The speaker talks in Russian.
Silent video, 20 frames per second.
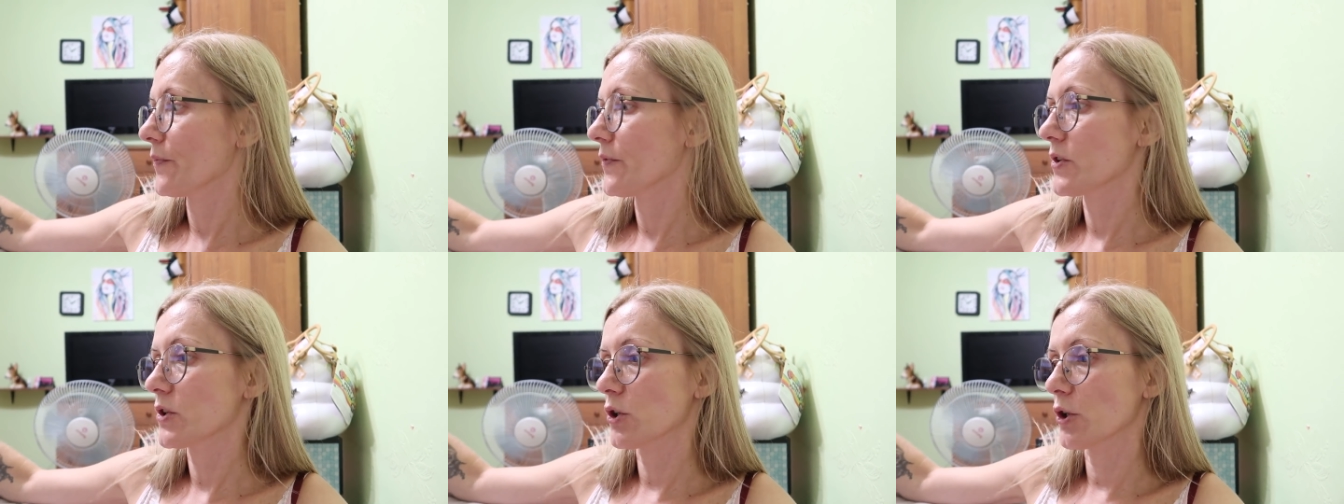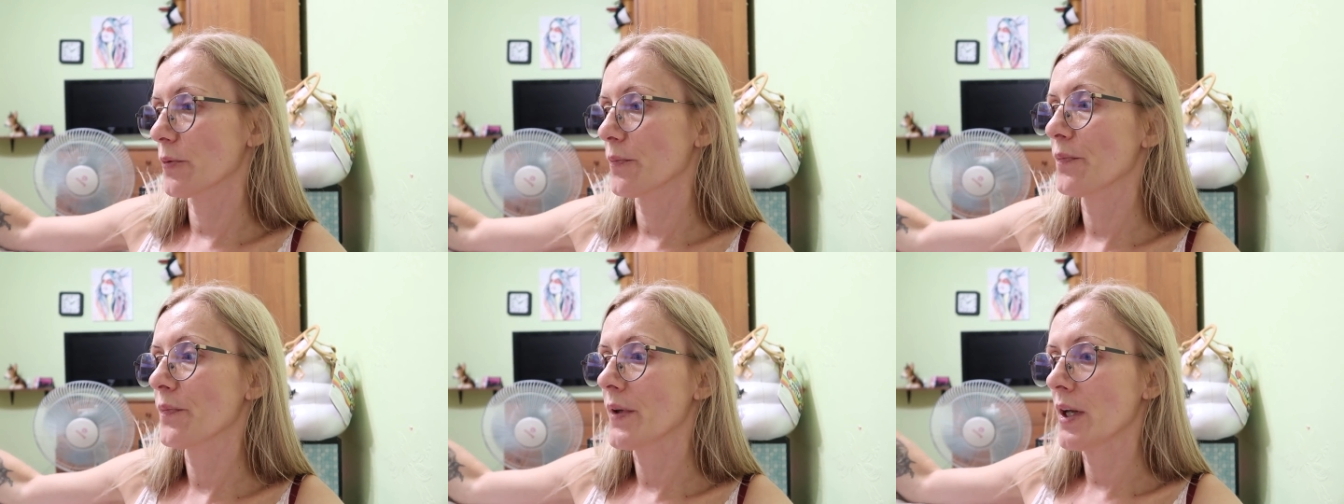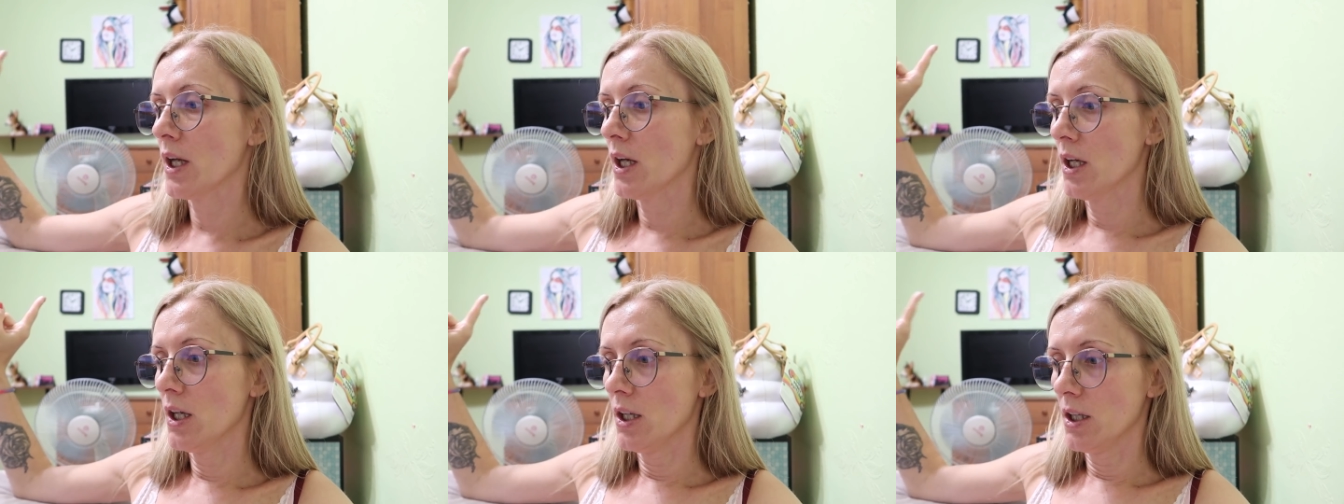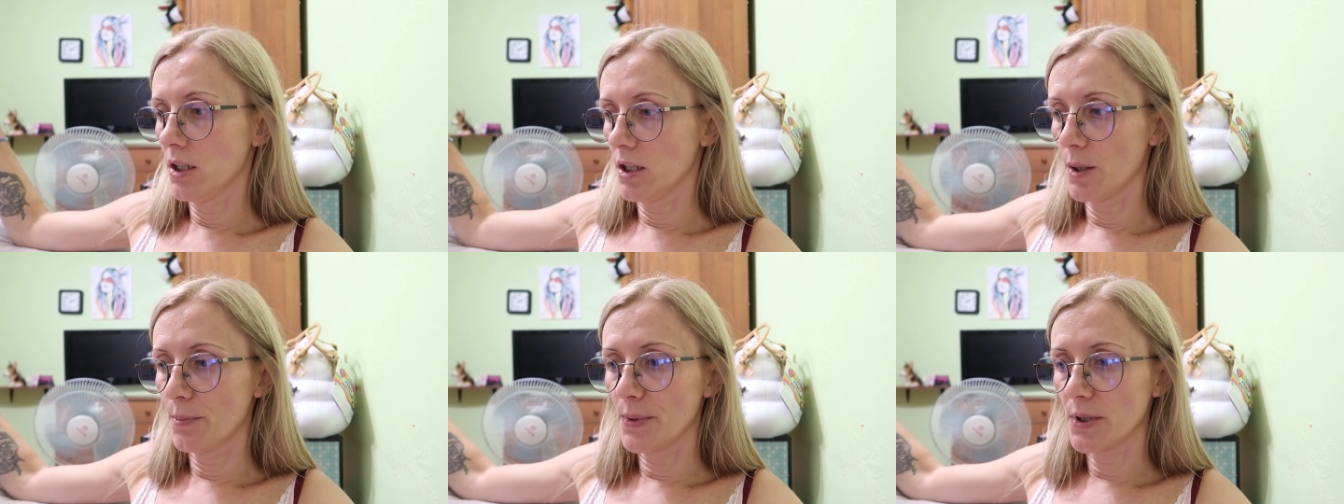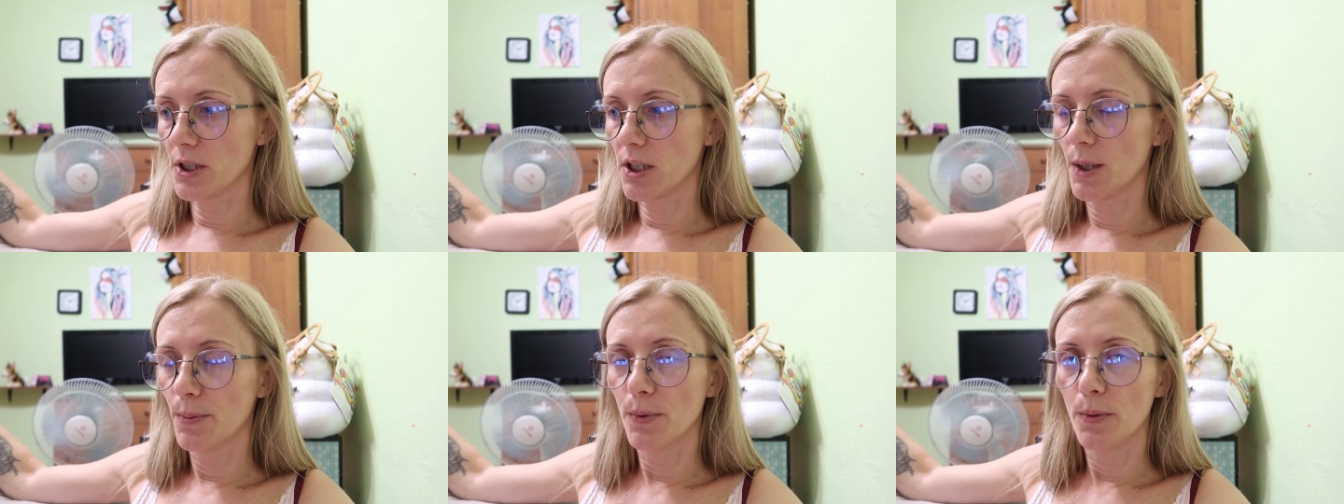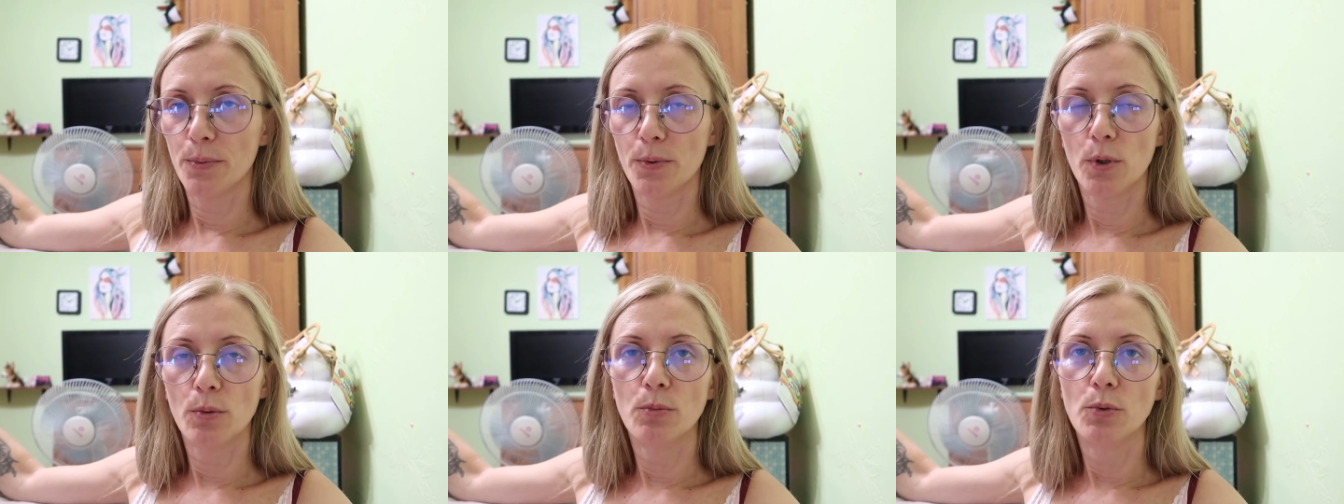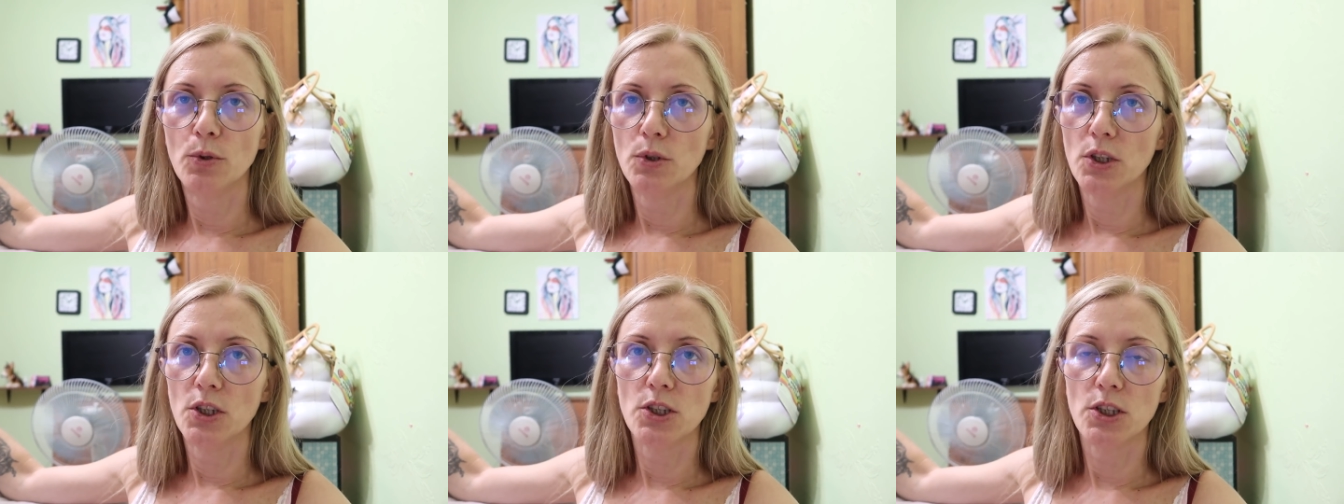Все, я пошла
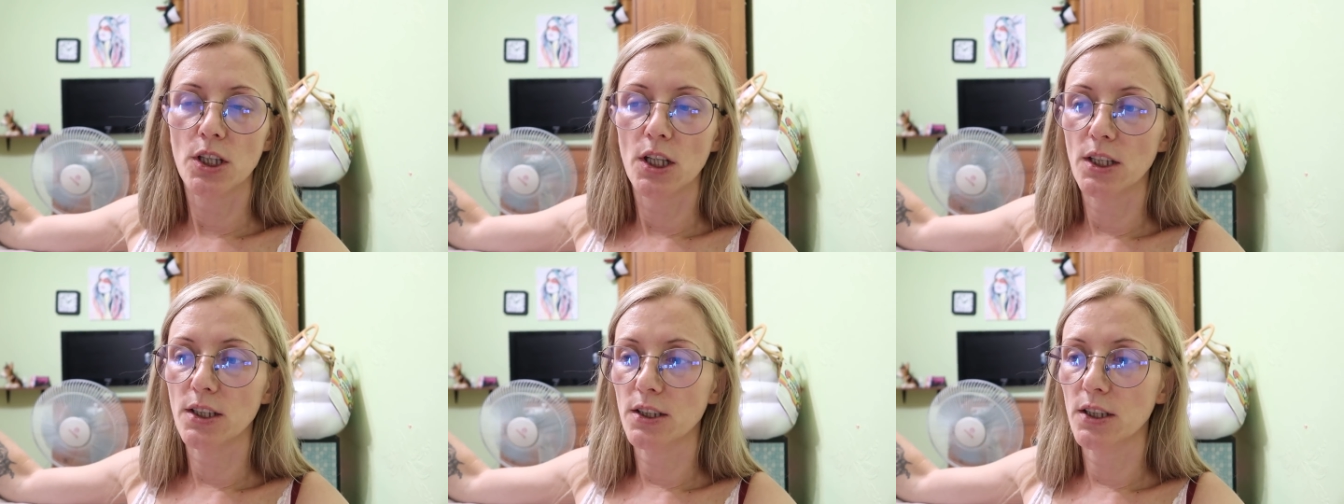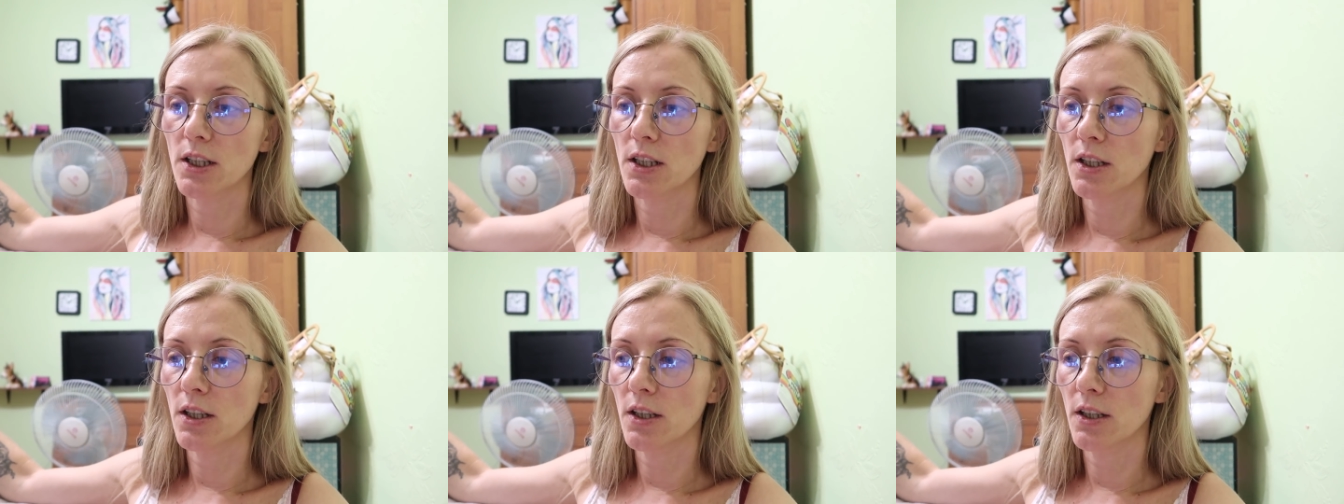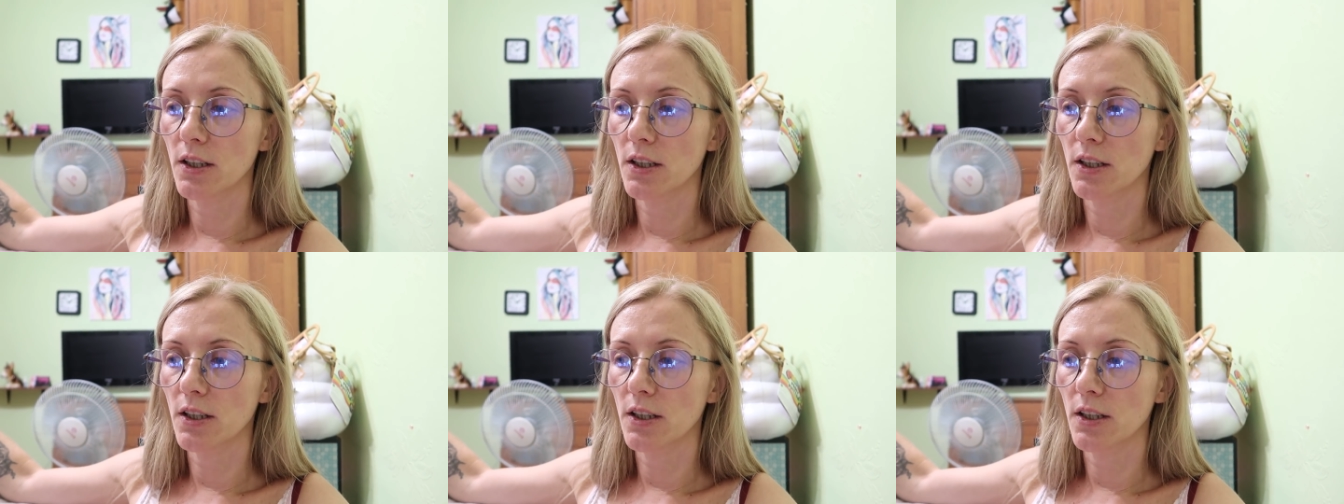попробую начать